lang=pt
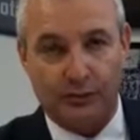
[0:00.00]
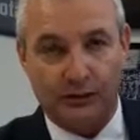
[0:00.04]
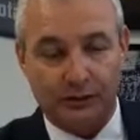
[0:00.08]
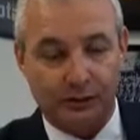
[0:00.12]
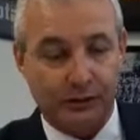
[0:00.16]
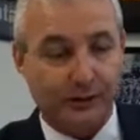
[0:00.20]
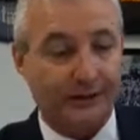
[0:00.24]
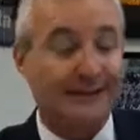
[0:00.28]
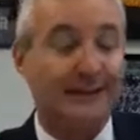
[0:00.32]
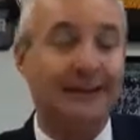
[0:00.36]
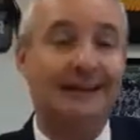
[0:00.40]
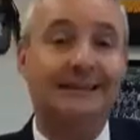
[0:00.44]
Isso
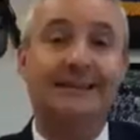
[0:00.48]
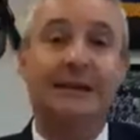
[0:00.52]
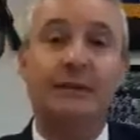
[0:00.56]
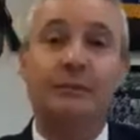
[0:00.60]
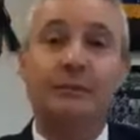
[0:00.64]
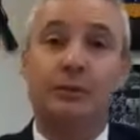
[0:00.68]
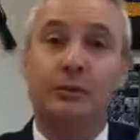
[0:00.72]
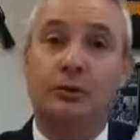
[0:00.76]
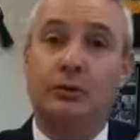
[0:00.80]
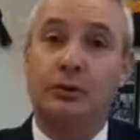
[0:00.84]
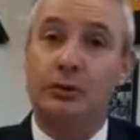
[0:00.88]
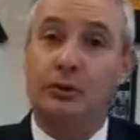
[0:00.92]
aqui é exemplo
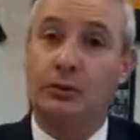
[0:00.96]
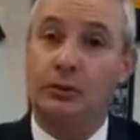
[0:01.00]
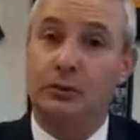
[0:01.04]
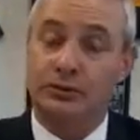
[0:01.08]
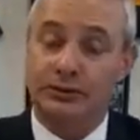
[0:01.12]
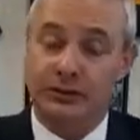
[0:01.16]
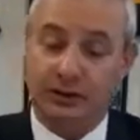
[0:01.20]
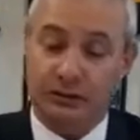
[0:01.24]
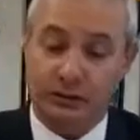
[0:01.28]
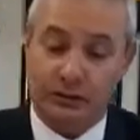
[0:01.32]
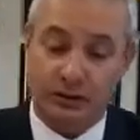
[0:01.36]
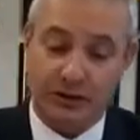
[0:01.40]
do que
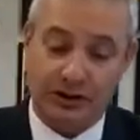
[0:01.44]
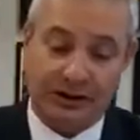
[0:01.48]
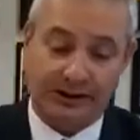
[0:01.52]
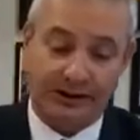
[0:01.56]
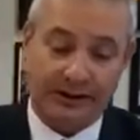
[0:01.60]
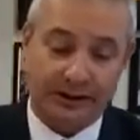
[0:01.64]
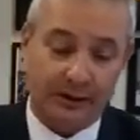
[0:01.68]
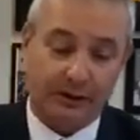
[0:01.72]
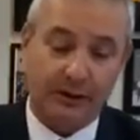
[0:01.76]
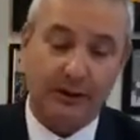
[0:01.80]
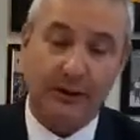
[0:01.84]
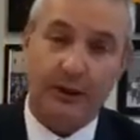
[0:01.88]
aconteceu no Rio de
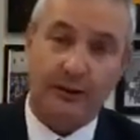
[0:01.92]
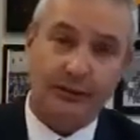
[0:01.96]
Janeiro.